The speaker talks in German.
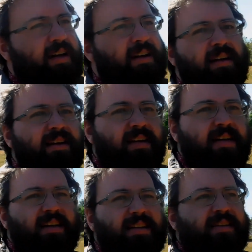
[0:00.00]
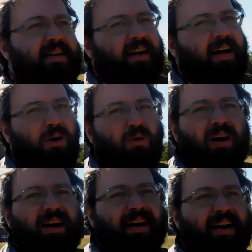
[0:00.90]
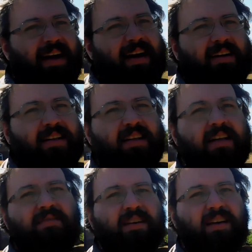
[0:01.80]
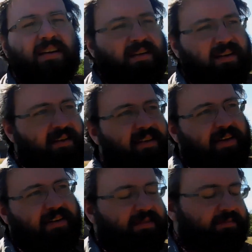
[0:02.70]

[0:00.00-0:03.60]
denn die ist auch relativ interessant.